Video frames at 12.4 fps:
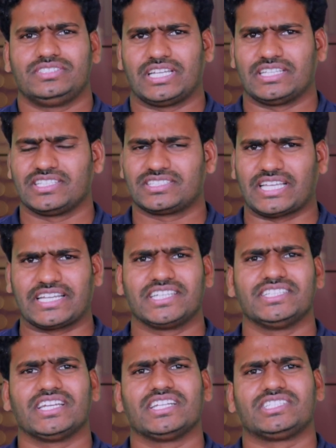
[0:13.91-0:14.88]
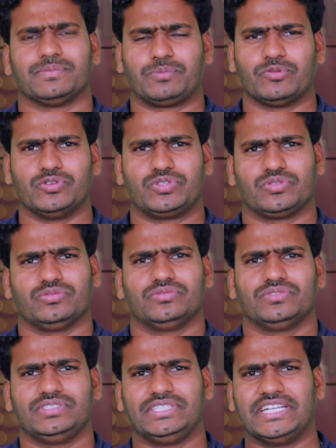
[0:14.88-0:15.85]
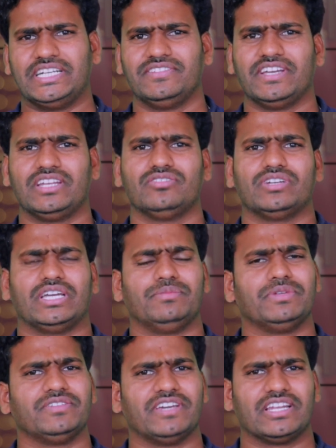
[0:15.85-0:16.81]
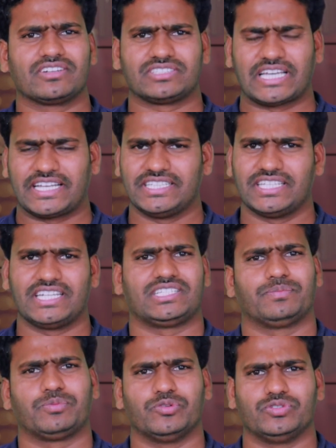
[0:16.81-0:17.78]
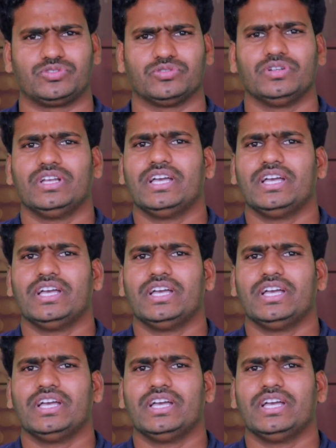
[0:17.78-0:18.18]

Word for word: జరంత తగ్గిందని చెప్పవచ్చు ఏడు వేలు ఎనిమిది వేలకు తగ్గిందని చెప్పవచ్చు